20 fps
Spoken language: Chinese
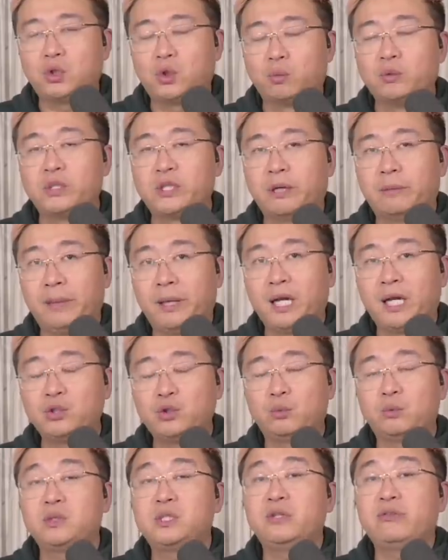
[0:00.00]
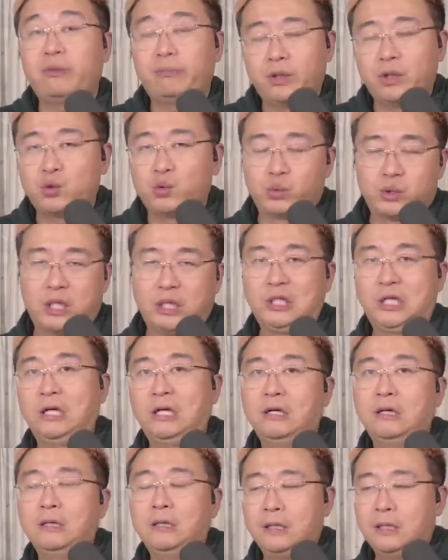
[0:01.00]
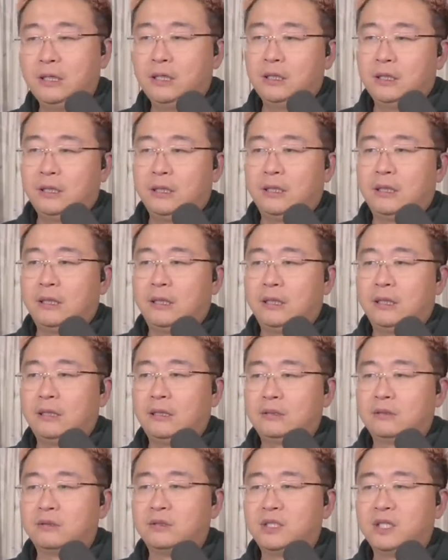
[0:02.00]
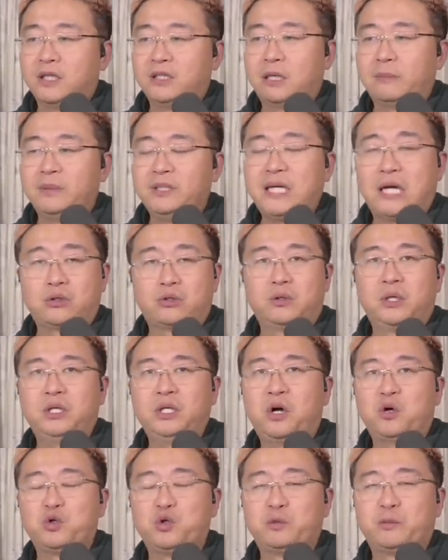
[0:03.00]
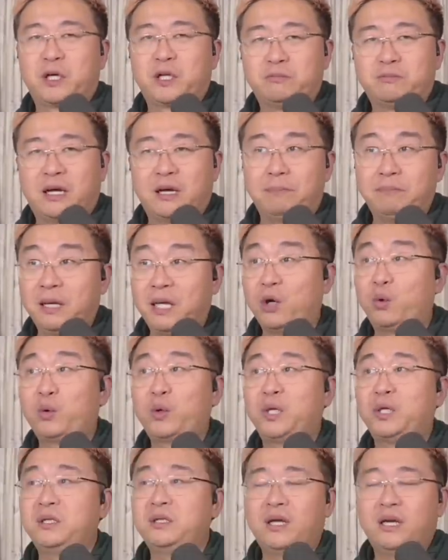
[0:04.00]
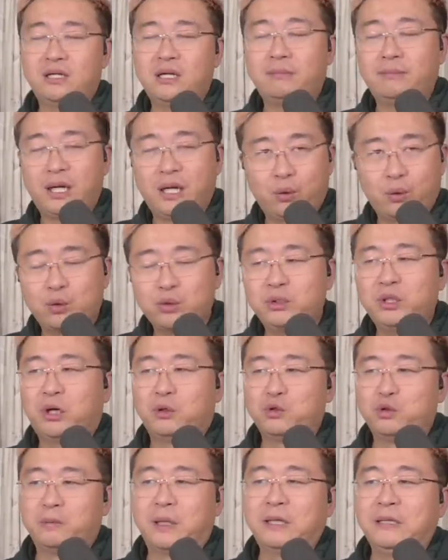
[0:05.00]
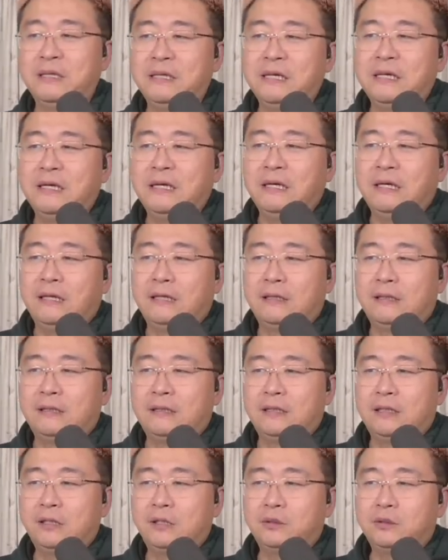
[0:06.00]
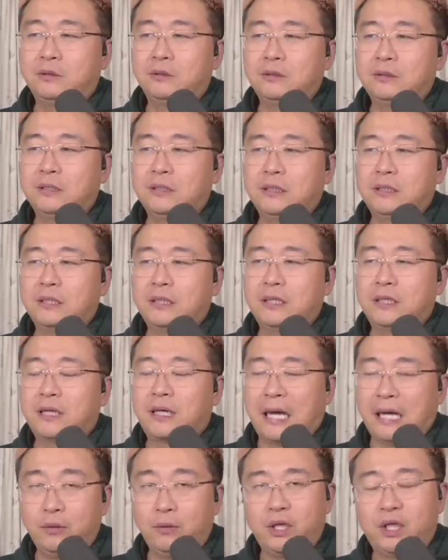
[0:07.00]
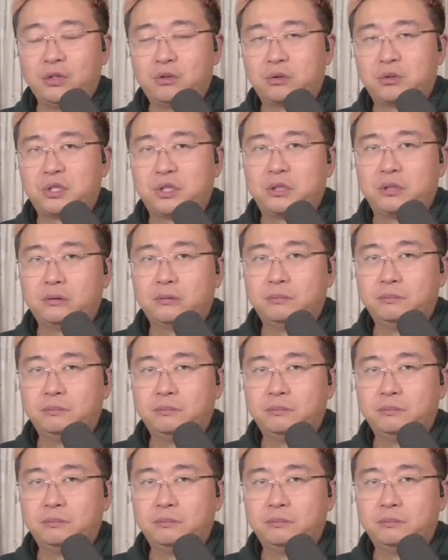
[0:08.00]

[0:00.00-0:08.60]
同这个梅朗雄这方面的主张的。呃，就是让他们亚洲人闹去吧，是吧？美国人啊，让美国人去闹去吧。呃，然后还有一个就是，